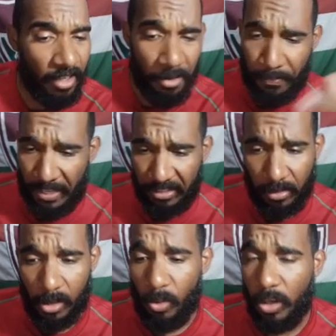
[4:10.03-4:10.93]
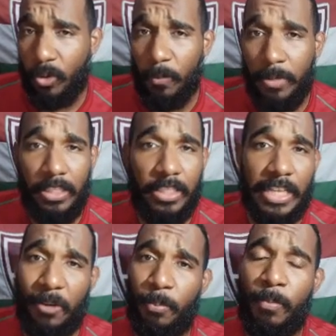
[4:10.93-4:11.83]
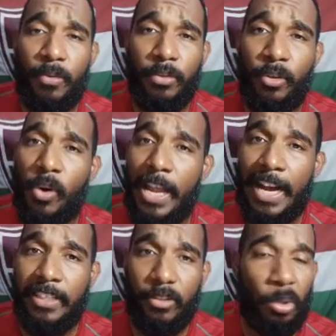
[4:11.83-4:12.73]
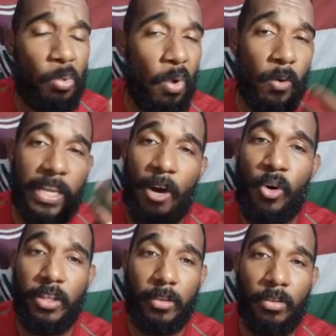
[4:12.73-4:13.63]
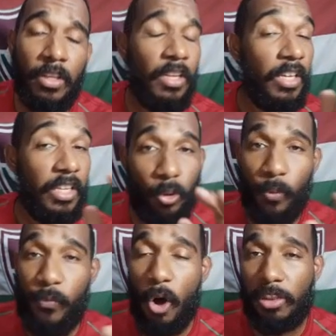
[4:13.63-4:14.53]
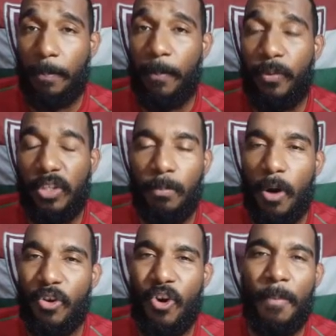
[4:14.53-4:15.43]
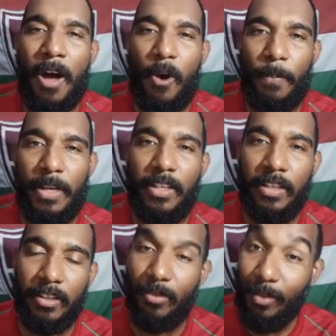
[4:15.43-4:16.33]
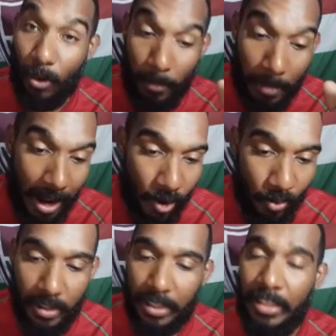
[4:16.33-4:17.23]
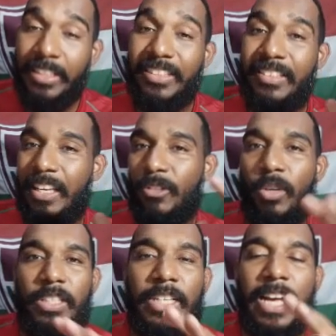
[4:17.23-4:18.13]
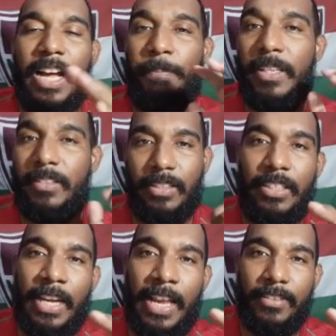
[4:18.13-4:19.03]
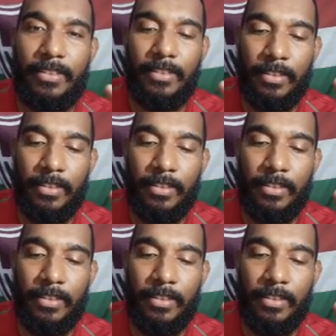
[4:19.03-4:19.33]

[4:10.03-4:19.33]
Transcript: faz um acordo com o Ministério Público de Goiás ou qualquer outro e tu volta pro futebol normal, padrinho. Normal, sem dor de cabeça, sem estresse.